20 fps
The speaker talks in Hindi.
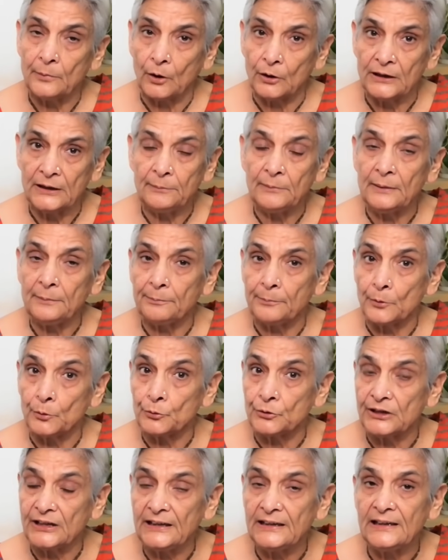बॉडी में
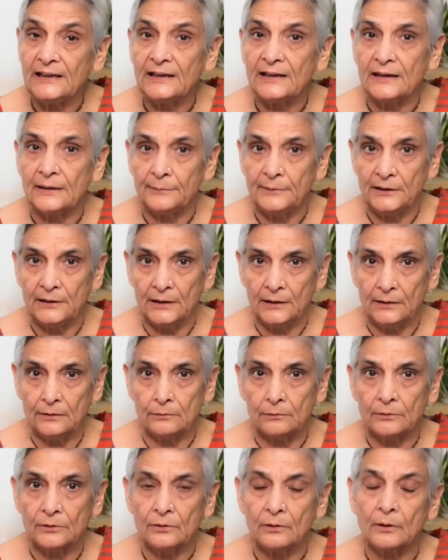प्रोटीन की कमी नहीं
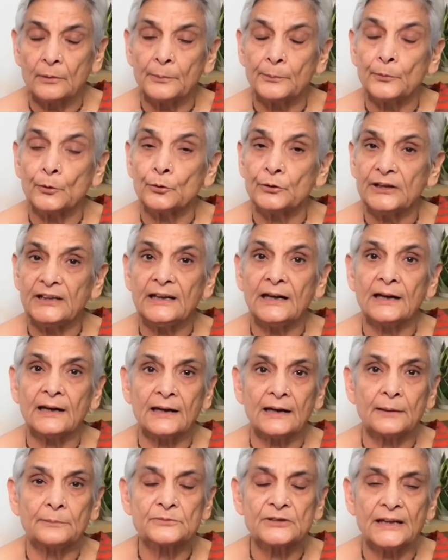होगी और प्रोटीन
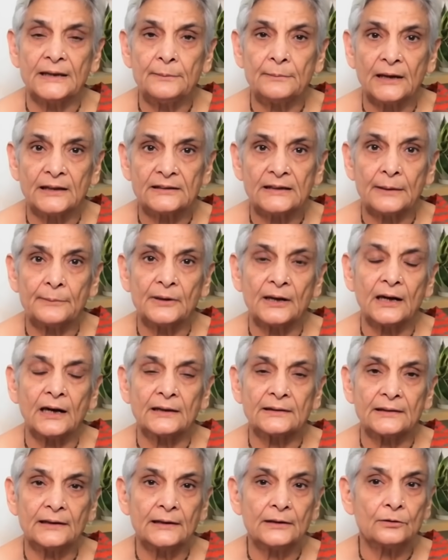अगर हम सही मात्रा में
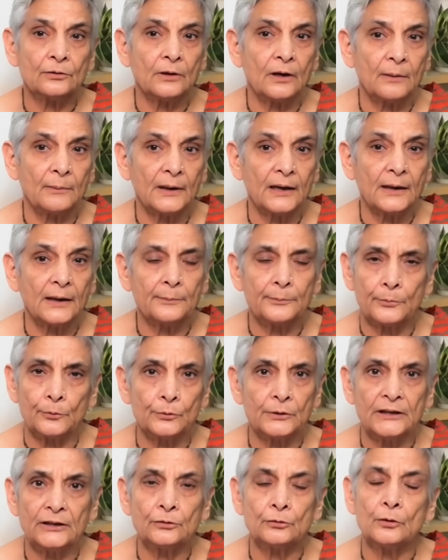खाते हैं तो हमारा
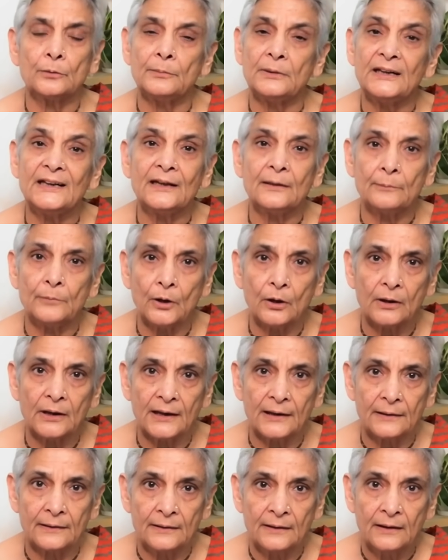प्रोटीन तो बिल्डिंग ब्लॉक
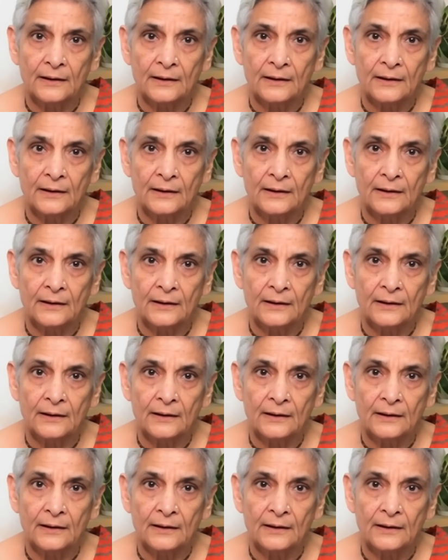है